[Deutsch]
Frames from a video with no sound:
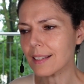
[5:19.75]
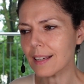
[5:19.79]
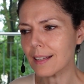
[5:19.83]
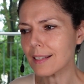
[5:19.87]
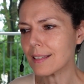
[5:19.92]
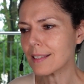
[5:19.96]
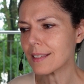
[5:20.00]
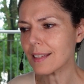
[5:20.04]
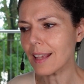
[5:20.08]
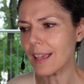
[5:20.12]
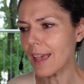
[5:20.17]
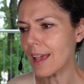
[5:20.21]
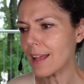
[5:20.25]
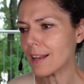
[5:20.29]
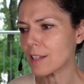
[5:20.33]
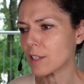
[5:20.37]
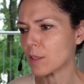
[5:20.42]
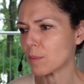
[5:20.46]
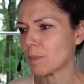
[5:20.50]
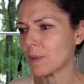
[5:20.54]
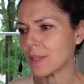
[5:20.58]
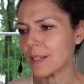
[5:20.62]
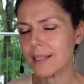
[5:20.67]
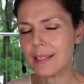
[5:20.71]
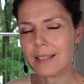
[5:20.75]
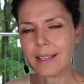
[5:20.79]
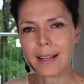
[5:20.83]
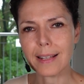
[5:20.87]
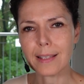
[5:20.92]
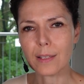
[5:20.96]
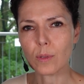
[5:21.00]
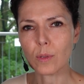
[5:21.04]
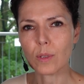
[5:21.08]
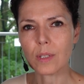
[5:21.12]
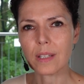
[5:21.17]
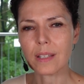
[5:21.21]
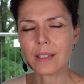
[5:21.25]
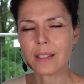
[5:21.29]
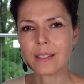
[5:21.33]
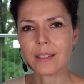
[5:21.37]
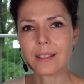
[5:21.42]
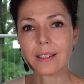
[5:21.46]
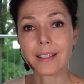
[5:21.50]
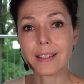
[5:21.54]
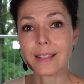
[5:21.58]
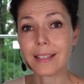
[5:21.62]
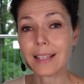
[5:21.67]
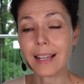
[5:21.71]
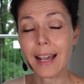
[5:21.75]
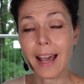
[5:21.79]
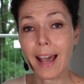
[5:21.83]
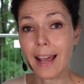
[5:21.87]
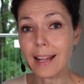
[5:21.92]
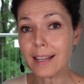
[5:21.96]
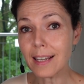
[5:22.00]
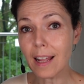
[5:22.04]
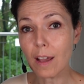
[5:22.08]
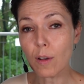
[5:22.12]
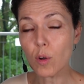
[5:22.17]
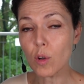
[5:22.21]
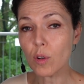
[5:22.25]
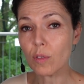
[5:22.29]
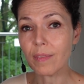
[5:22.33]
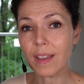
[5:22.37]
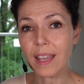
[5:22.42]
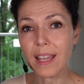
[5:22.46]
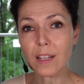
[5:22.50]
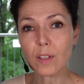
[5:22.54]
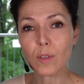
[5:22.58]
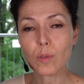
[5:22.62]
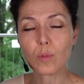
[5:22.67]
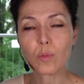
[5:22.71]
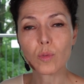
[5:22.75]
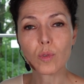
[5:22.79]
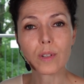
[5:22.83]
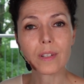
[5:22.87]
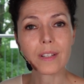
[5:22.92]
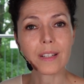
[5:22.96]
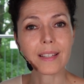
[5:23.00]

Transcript: ganz ehrlich bist, also das, das kann auch wehtun,